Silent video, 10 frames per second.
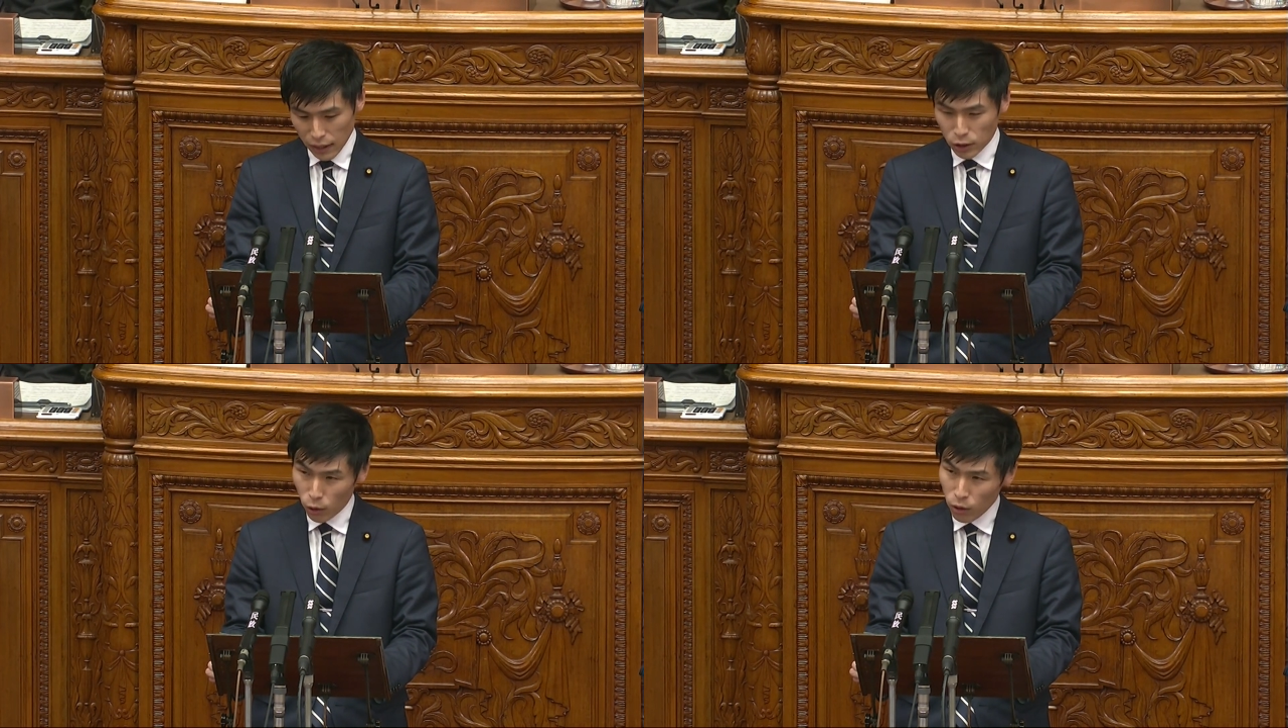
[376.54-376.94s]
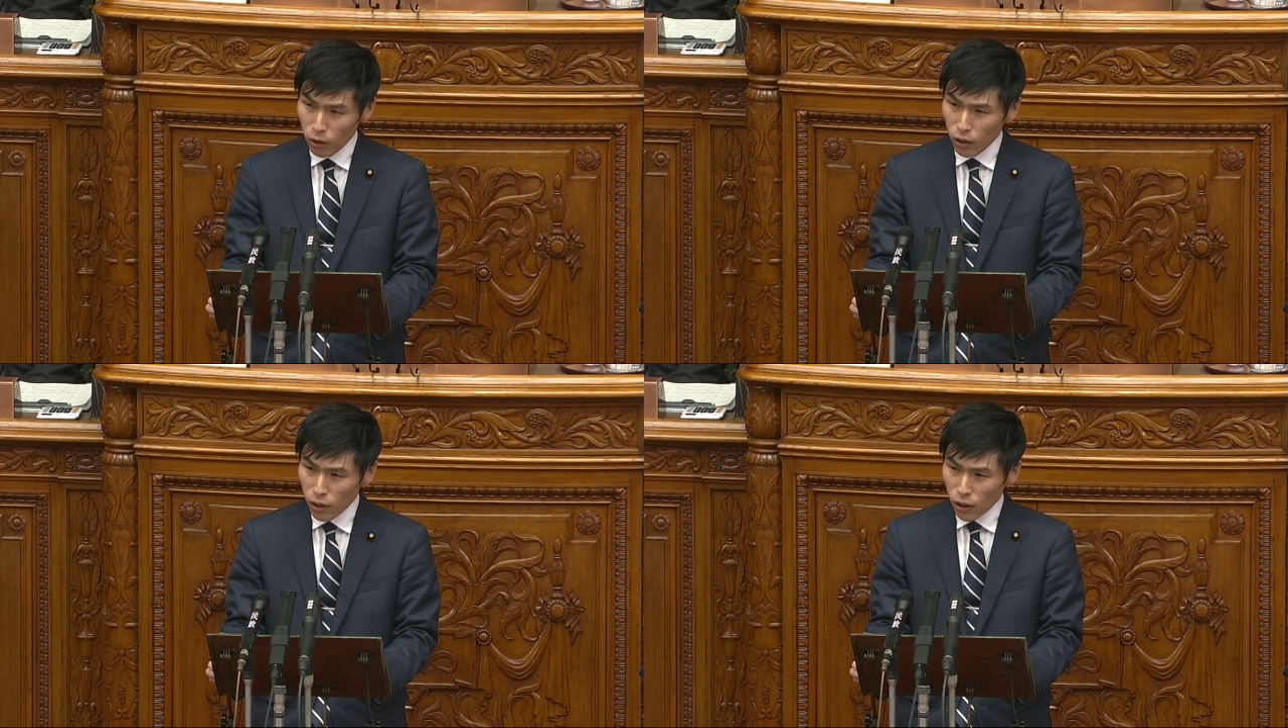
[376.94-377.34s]
その
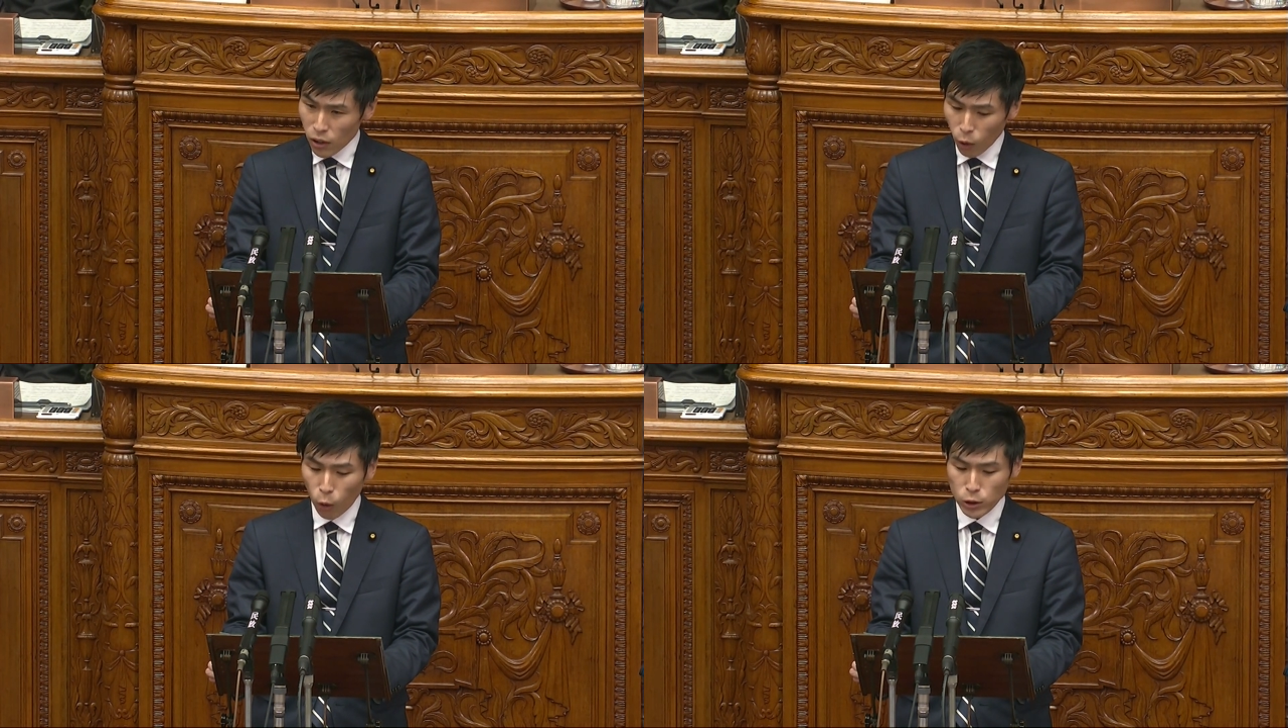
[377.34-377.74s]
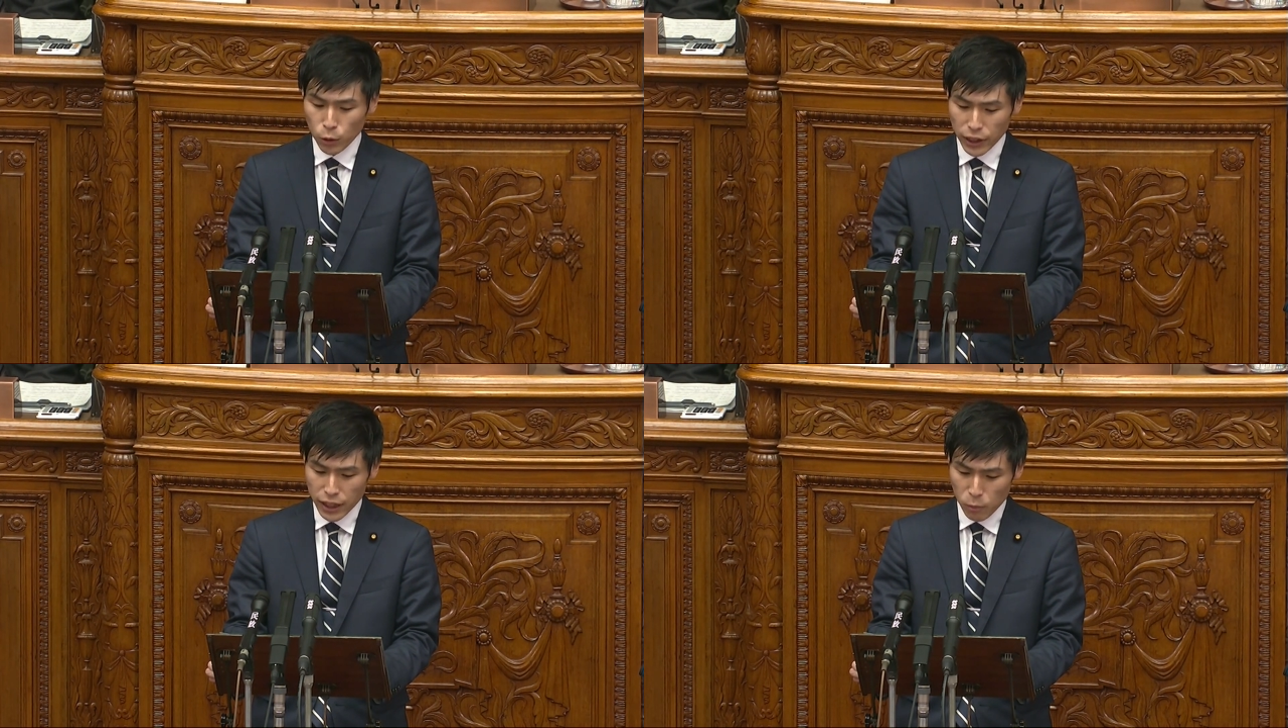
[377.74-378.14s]
構
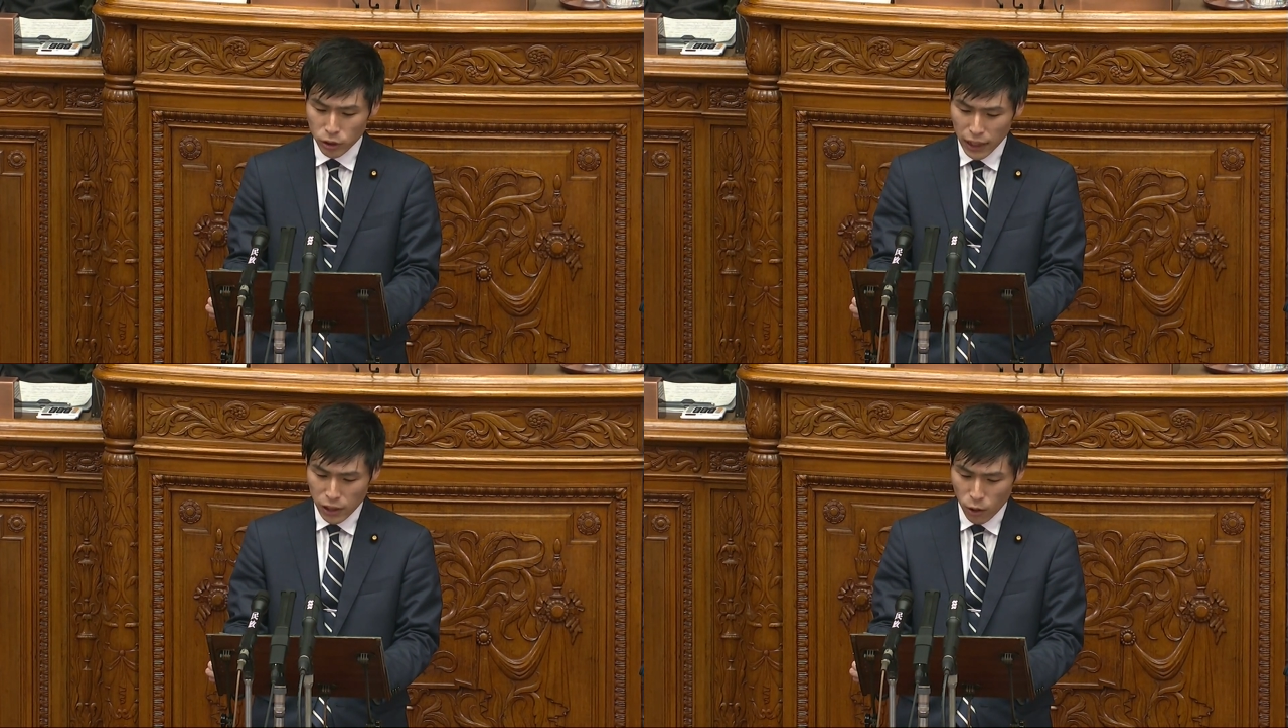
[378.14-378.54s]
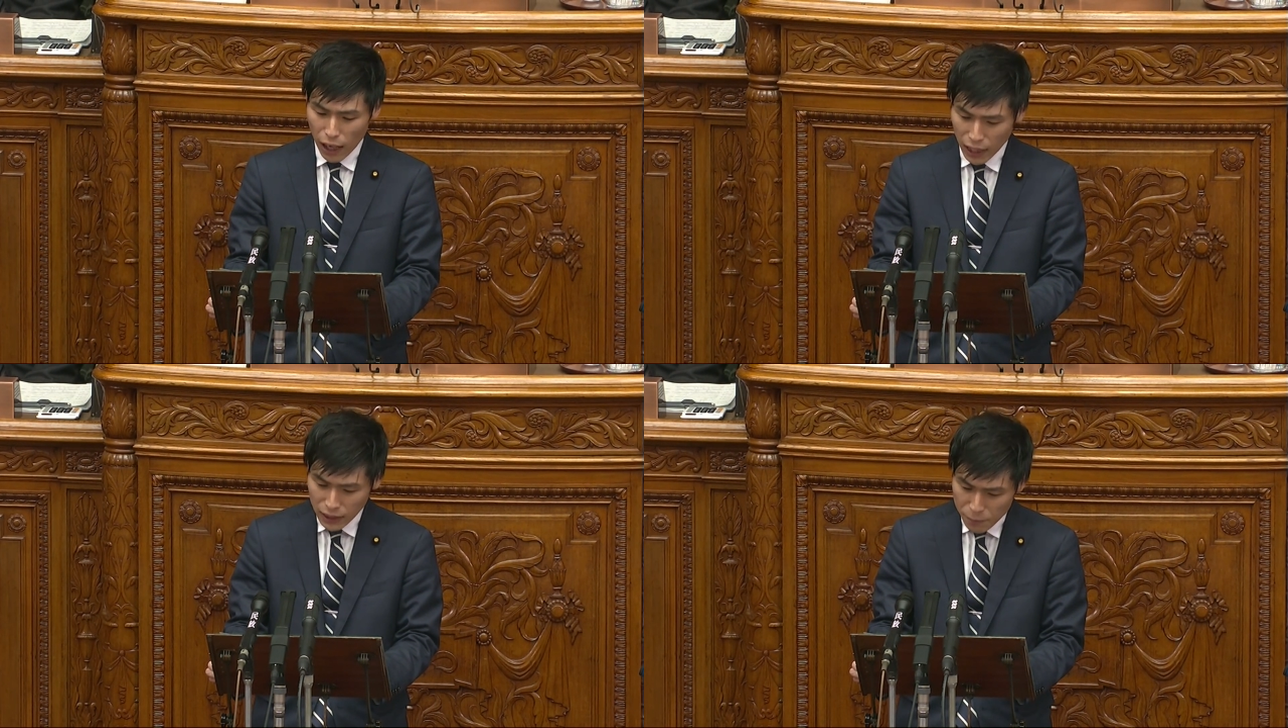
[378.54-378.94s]
造的問題を
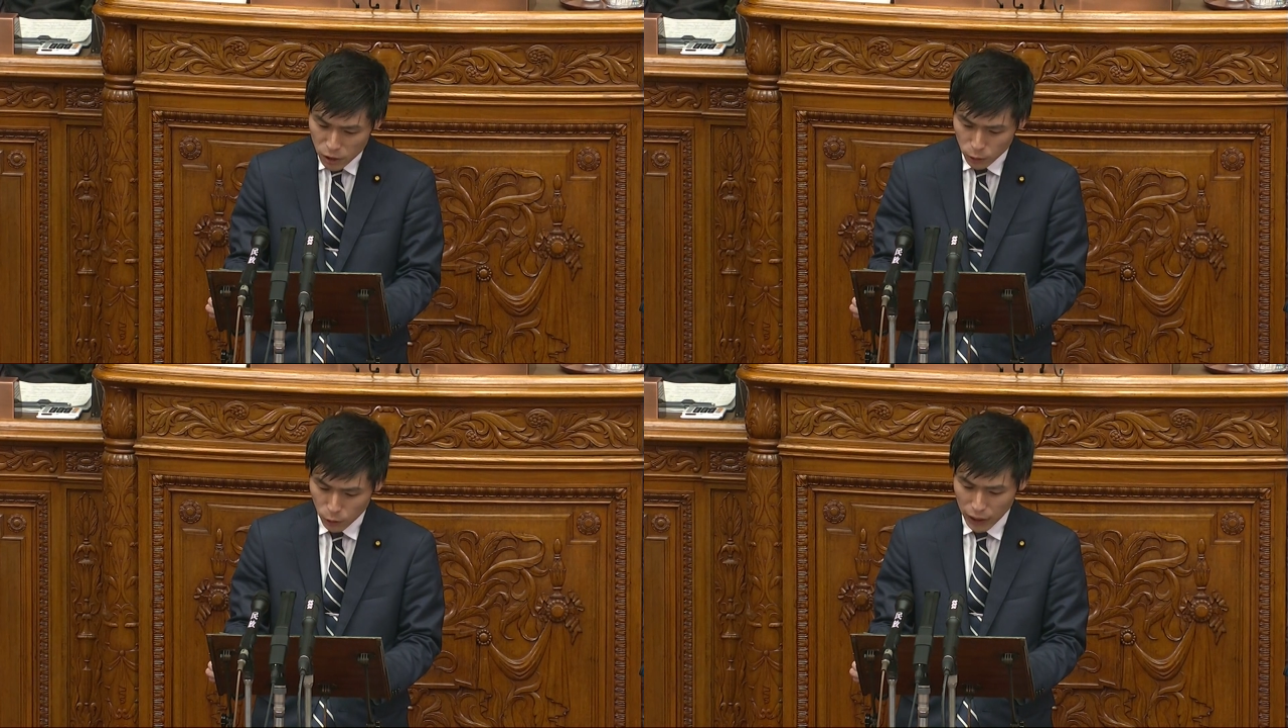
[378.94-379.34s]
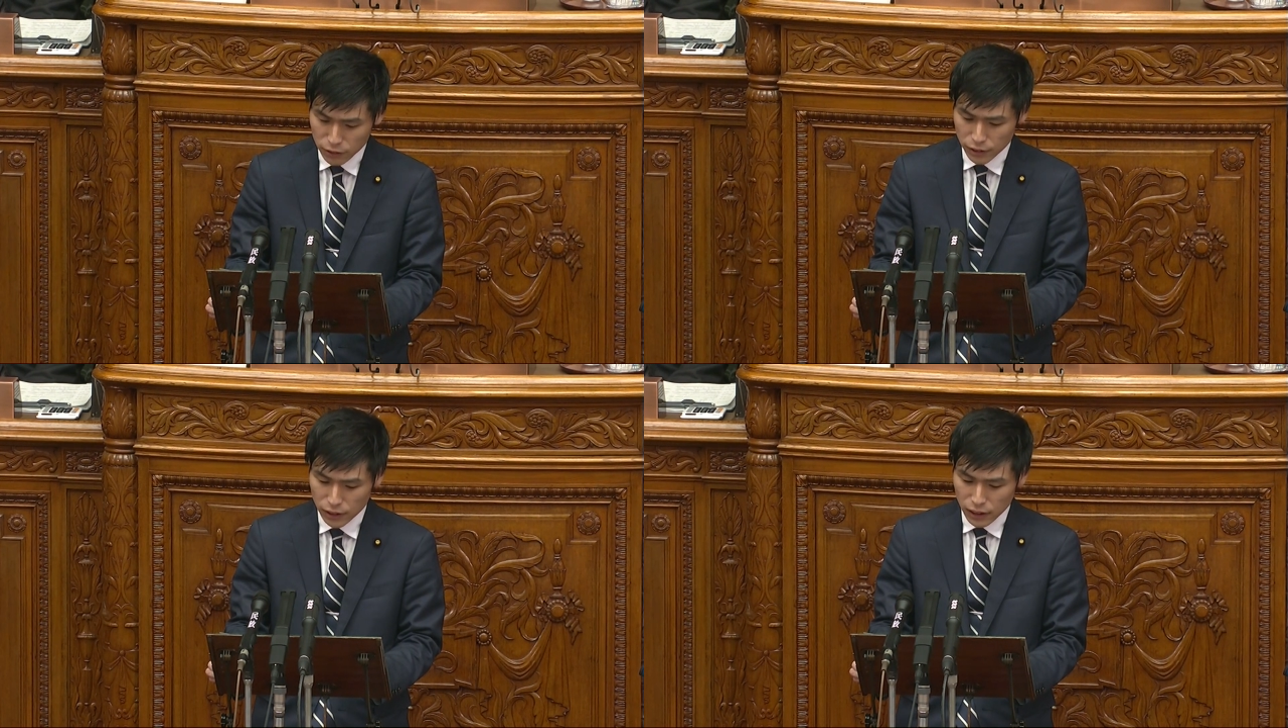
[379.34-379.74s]
改めることな
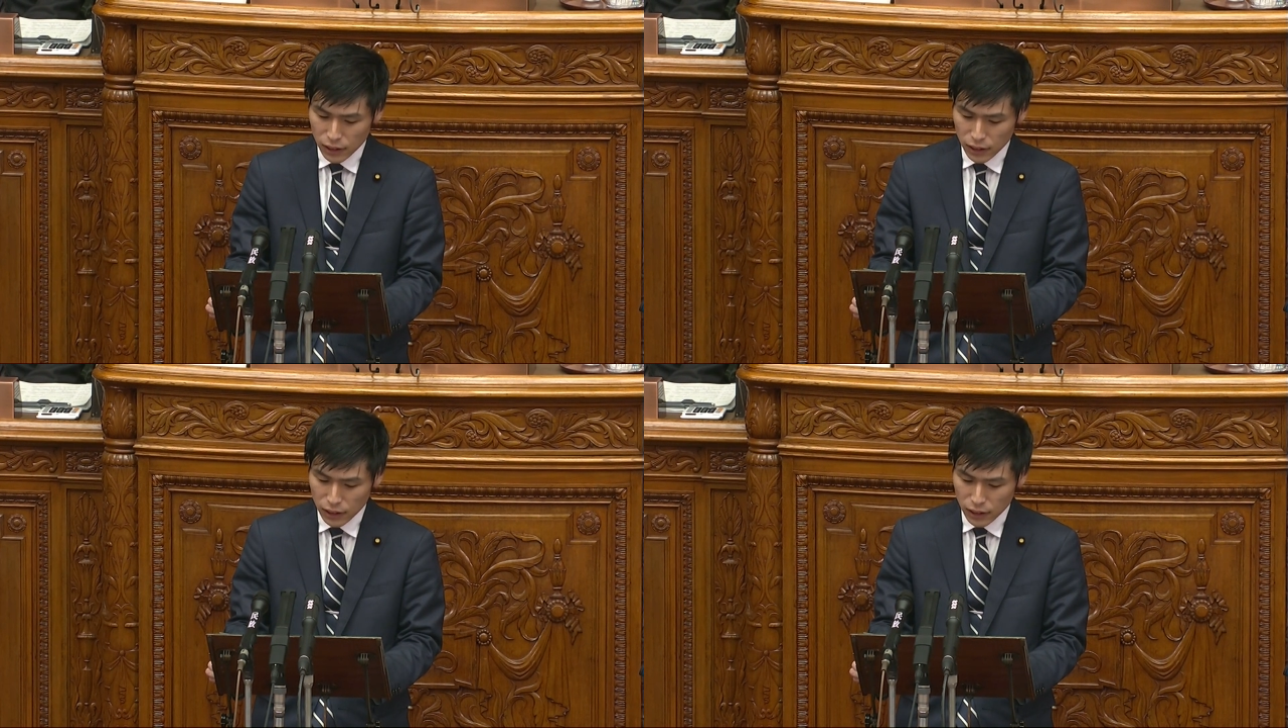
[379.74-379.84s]
く、